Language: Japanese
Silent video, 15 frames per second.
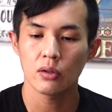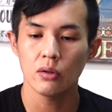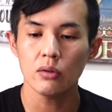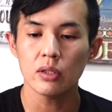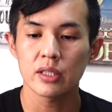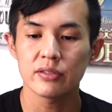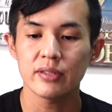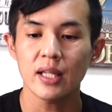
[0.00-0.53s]
こ
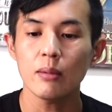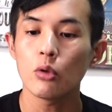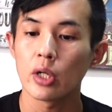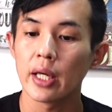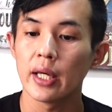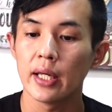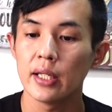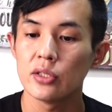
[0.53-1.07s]
の規制も
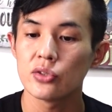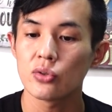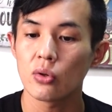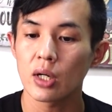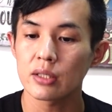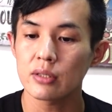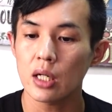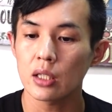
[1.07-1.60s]
ね、延
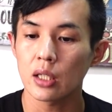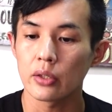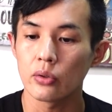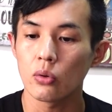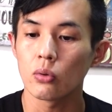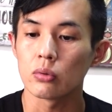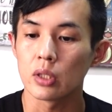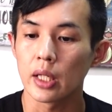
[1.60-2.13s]
長がされた
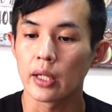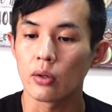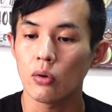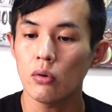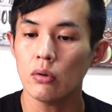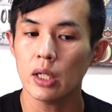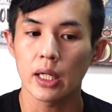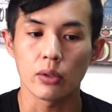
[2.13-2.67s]
ようで、
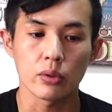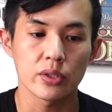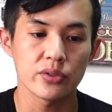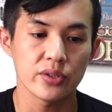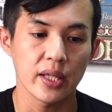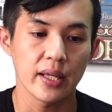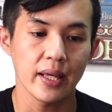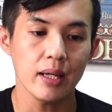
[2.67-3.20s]
今回の規
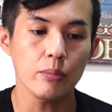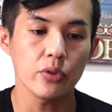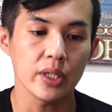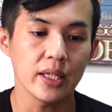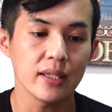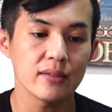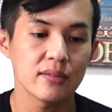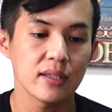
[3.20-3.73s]
制
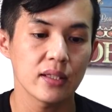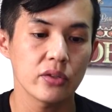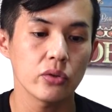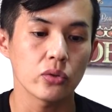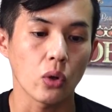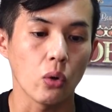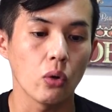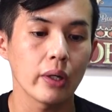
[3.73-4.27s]

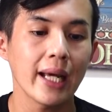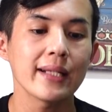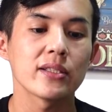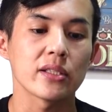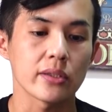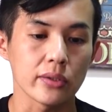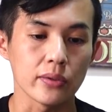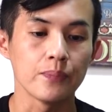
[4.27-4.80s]
エムイーシーキュー と同
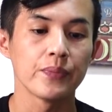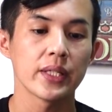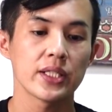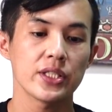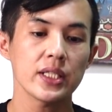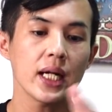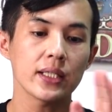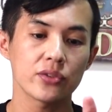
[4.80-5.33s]
じく
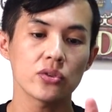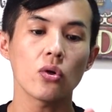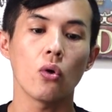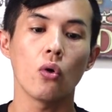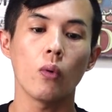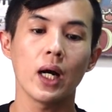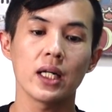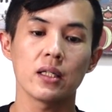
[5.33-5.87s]
しがつの
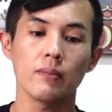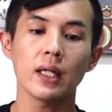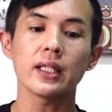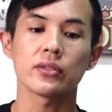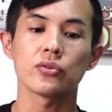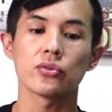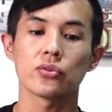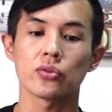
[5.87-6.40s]
終わりま
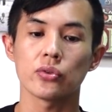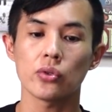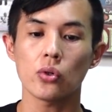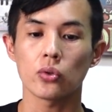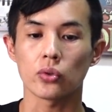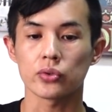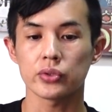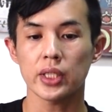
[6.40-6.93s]
で続く
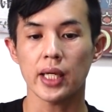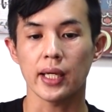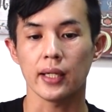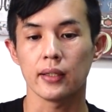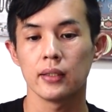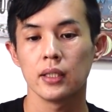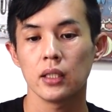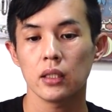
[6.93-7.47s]
ようです
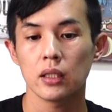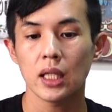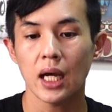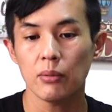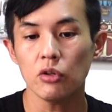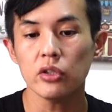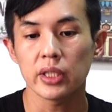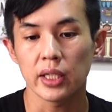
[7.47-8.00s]
ね。
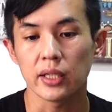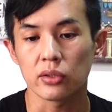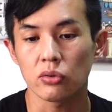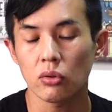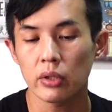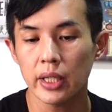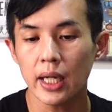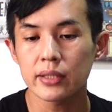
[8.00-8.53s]
だもんでね、
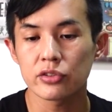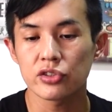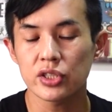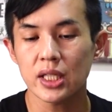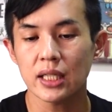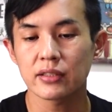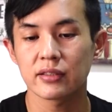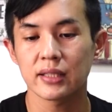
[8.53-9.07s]
とりあえず
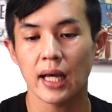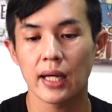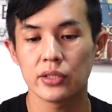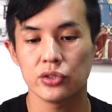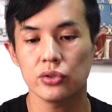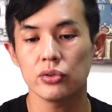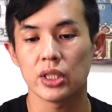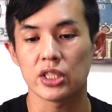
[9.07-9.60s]
しがつさ
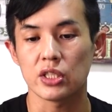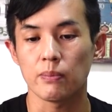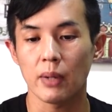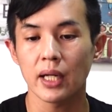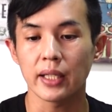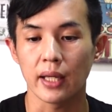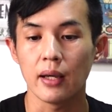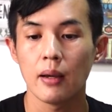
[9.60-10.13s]
んじゅうにち
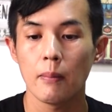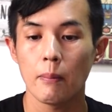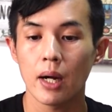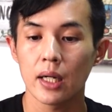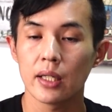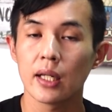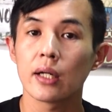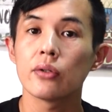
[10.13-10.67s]
まで
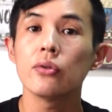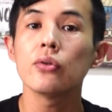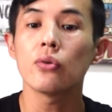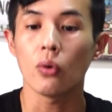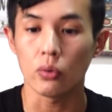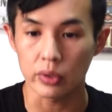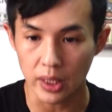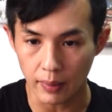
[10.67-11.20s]
マニラ空
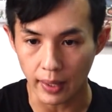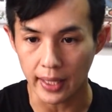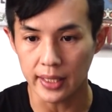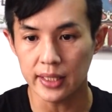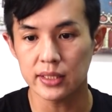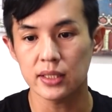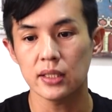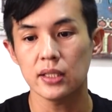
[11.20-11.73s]
港では
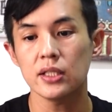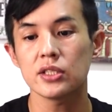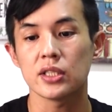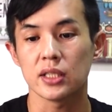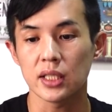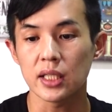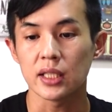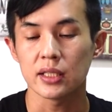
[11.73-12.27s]
いちに
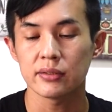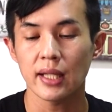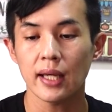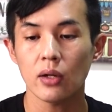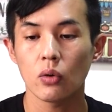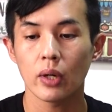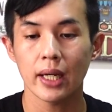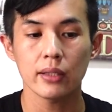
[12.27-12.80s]
ちにせ
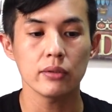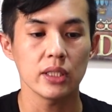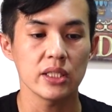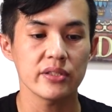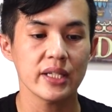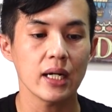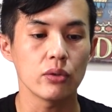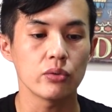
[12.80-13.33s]
んごひゃくに
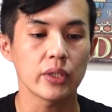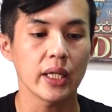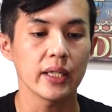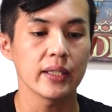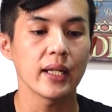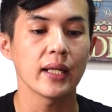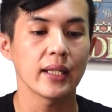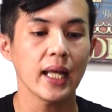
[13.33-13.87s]
んしか受け
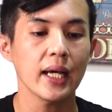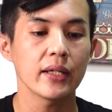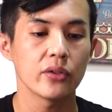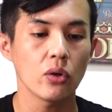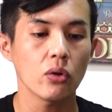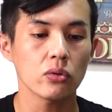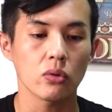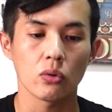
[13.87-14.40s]
入れない
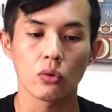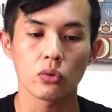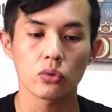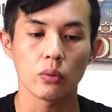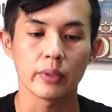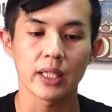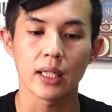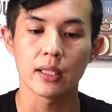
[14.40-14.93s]
よとのこ
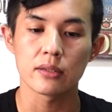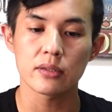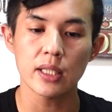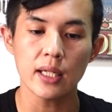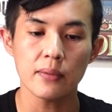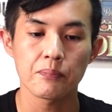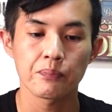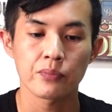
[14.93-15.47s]
とみたいです
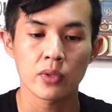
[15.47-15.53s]
ね。